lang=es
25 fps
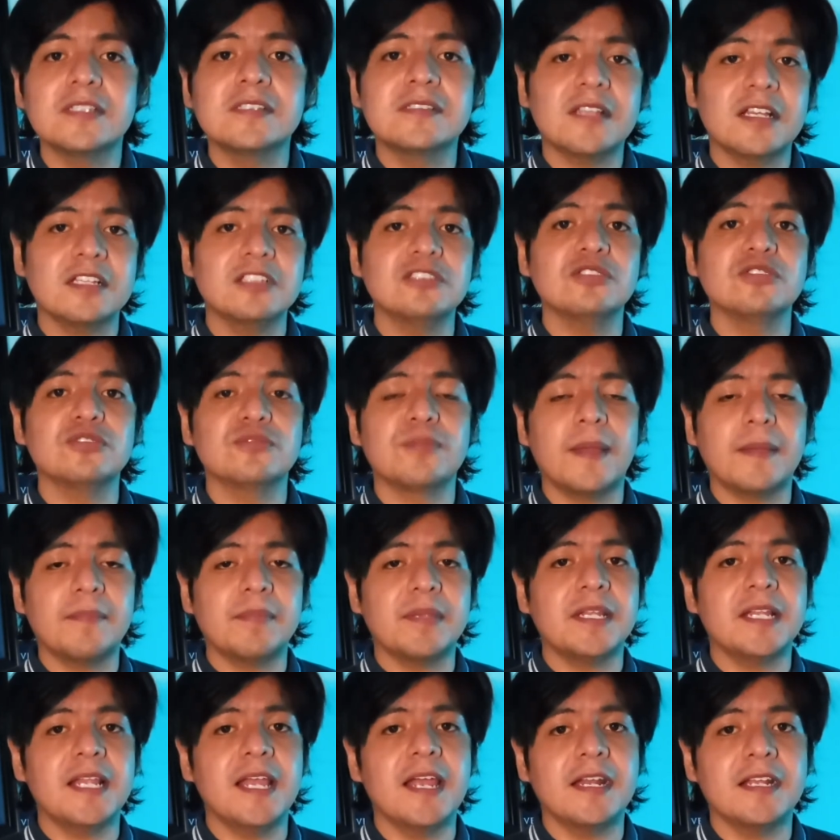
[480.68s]
están sus
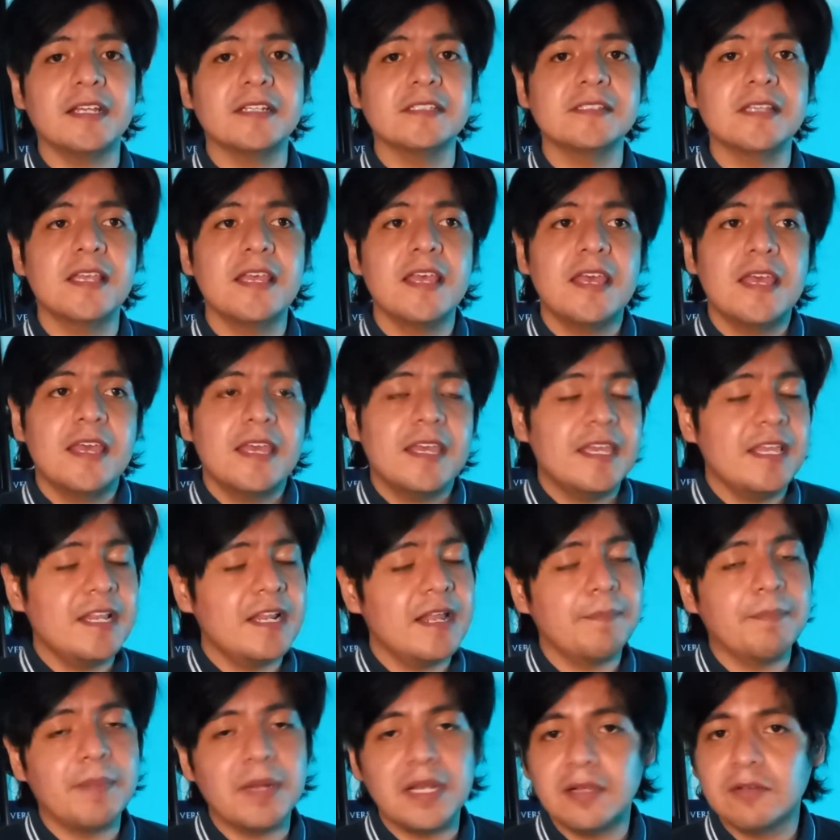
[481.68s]
familiares y
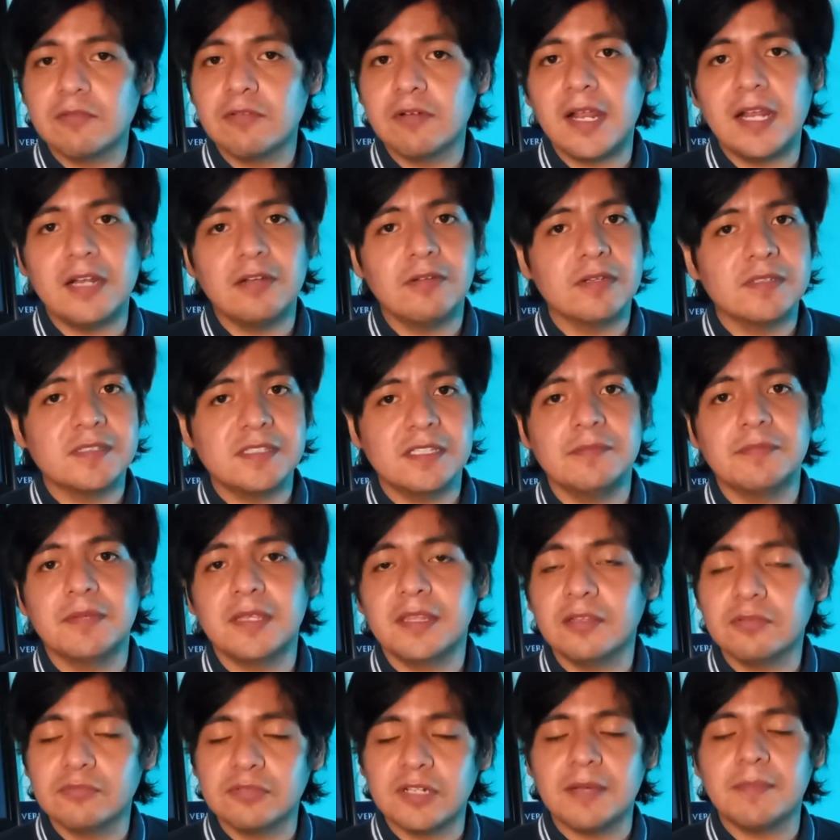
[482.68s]
la película lo exhibe
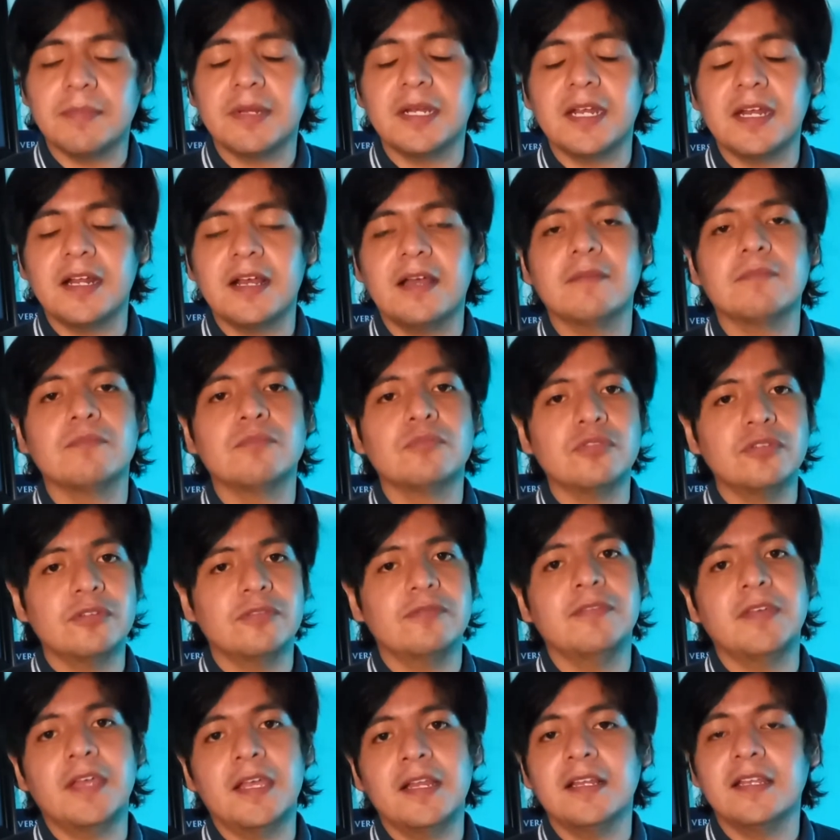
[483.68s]
de una manera muy
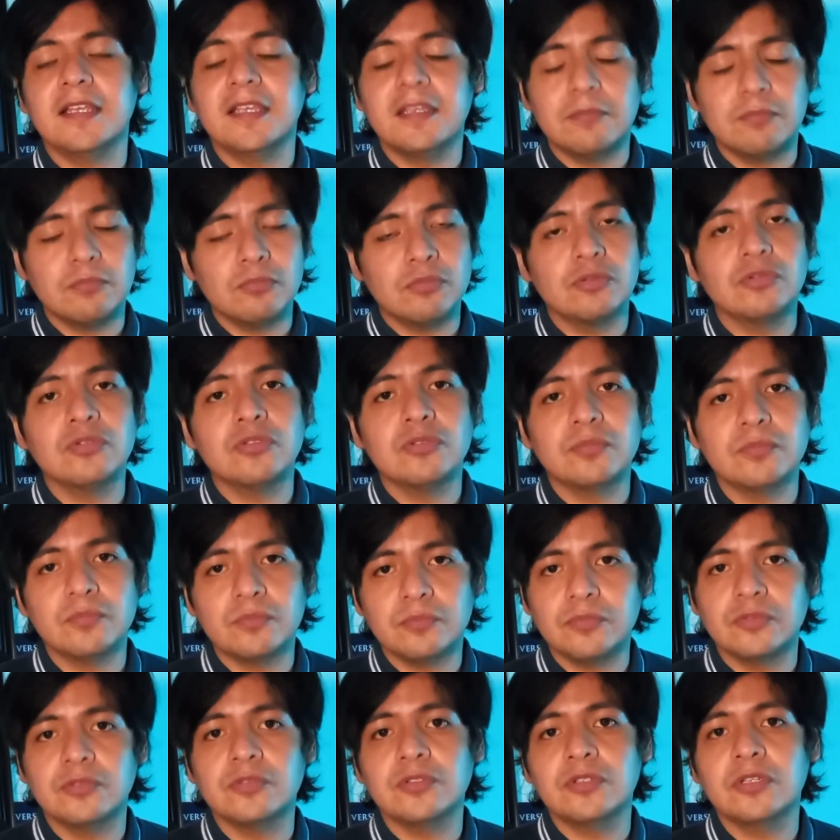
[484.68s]
fiel y muy,
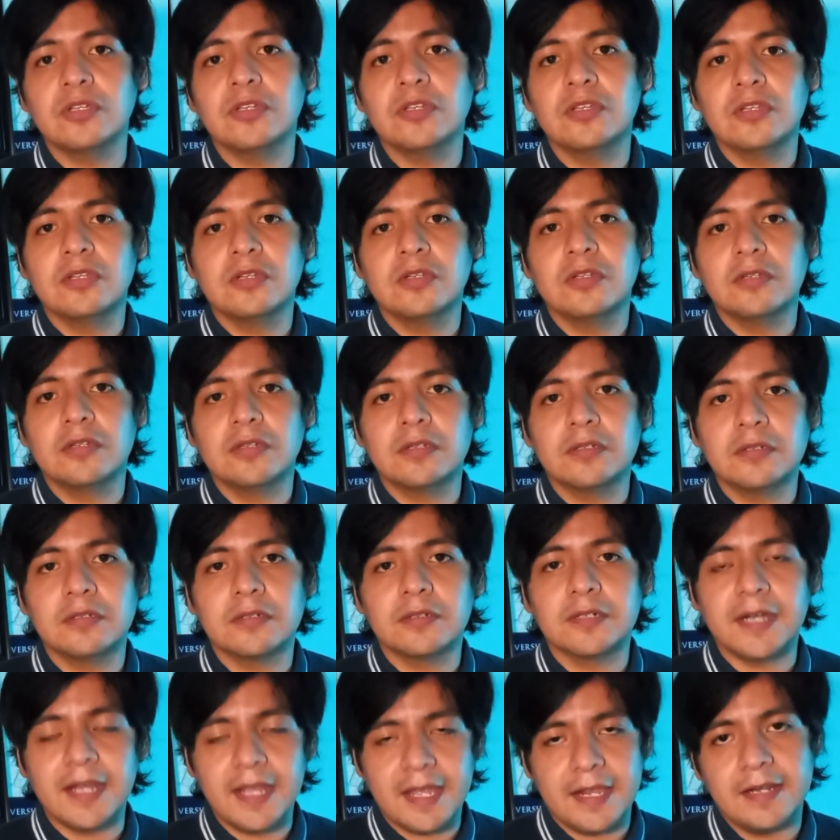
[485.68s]
muy
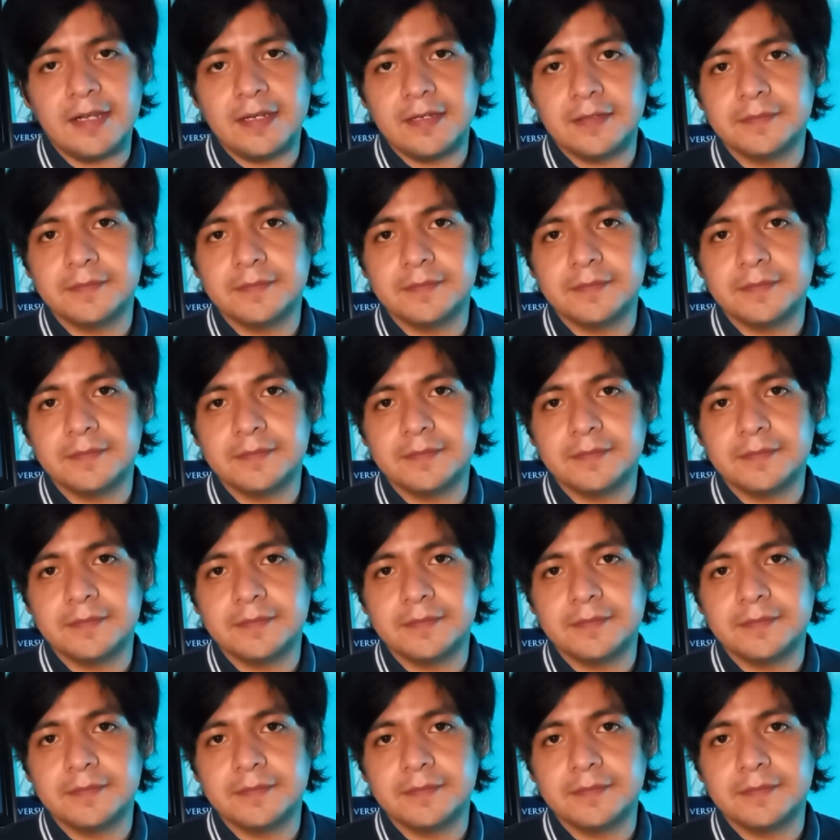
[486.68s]
real.